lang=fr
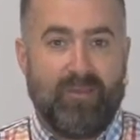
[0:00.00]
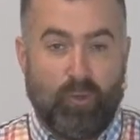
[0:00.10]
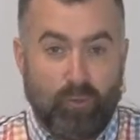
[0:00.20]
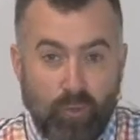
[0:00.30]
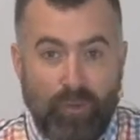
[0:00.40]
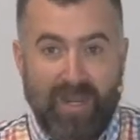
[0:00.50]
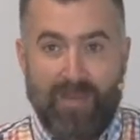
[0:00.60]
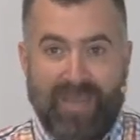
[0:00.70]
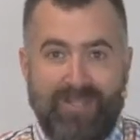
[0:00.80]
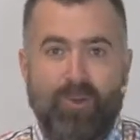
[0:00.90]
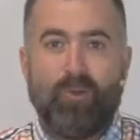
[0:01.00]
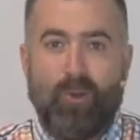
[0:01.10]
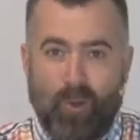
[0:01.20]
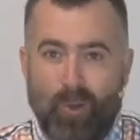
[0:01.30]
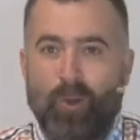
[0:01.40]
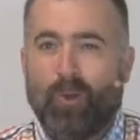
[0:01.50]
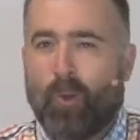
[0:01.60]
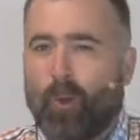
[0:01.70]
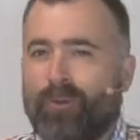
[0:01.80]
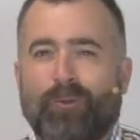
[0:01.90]
Donc nous, on a l'impression
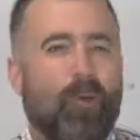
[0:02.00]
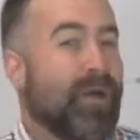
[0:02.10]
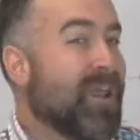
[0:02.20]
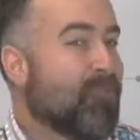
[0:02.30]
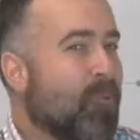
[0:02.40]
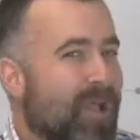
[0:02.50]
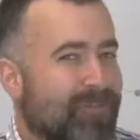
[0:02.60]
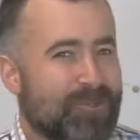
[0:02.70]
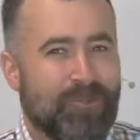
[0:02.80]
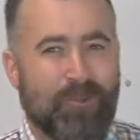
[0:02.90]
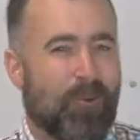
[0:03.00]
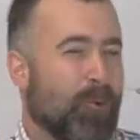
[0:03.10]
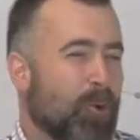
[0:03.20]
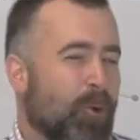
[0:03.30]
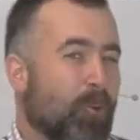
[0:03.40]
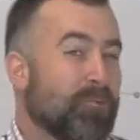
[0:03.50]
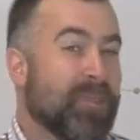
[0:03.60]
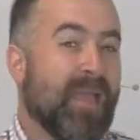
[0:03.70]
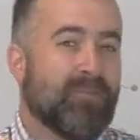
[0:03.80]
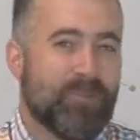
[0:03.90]
qu'on tombe en amour avec Dieu,
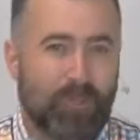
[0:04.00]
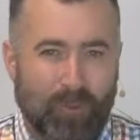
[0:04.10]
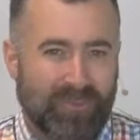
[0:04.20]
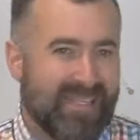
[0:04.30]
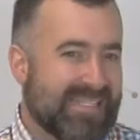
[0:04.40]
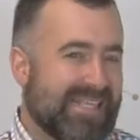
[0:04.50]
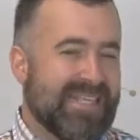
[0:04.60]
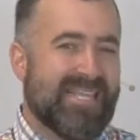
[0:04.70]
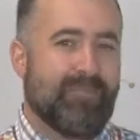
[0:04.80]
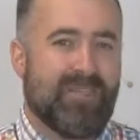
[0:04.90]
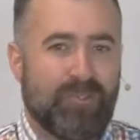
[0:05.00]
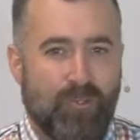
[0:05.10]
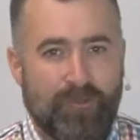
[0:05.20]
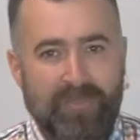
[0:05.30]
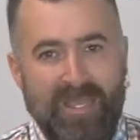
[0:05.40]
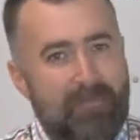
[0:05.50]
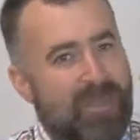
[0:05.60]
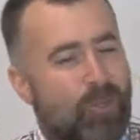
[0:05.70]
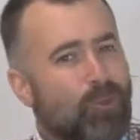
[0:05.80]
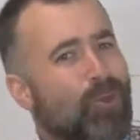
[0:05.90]
qu'on aime Dieu, qu'on décide d'aimer Dieu.
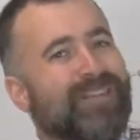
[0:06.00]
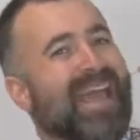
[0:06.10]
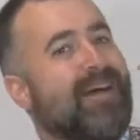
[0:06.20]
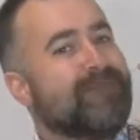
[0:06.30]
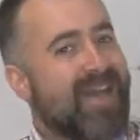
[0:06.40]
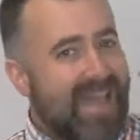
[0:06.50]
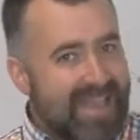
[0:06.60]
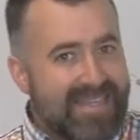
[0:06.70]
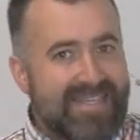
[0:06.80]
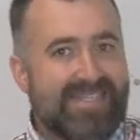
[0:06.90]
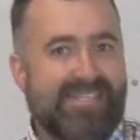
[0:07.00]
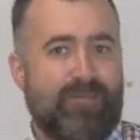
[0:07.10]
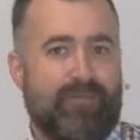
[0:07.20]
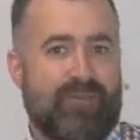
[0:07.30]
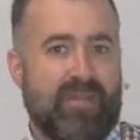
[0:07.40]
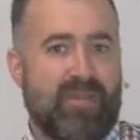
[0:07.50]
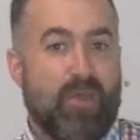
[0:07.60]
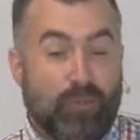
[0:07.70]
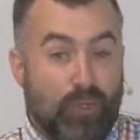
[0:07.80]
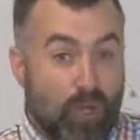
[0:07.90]
Mais il y a tout un travail qui s'est fait
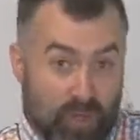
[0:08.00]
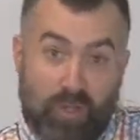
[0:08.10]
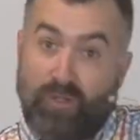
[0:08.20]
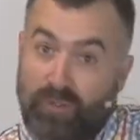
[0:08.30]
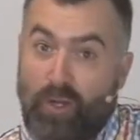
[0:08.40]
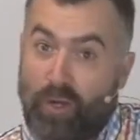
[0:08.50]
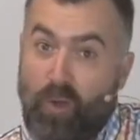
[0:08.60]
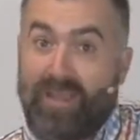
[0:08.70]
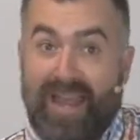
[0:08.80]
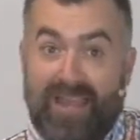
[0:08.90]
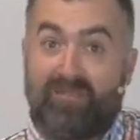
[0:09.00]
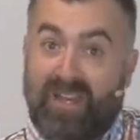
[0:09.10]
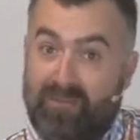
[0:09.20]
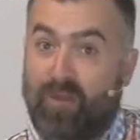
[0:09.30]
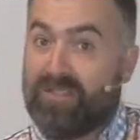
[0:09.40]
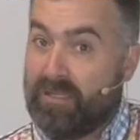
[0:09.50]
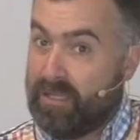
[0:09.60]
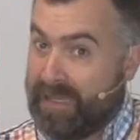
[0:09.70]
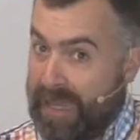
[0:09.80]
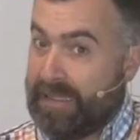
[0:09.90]
de, de longue haleine, vous allez voir, c'est de
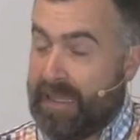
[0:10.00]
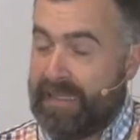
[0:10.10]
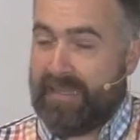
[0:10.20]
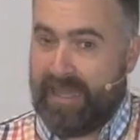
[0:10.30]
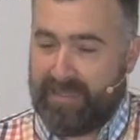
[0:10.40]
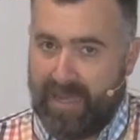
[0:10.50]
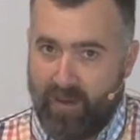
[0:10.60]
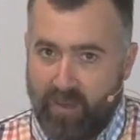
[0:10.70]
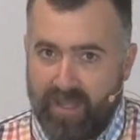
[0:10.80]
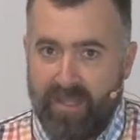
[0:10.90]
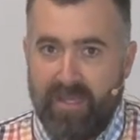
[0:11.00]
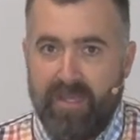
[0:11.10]
très, très, très, très, très loin.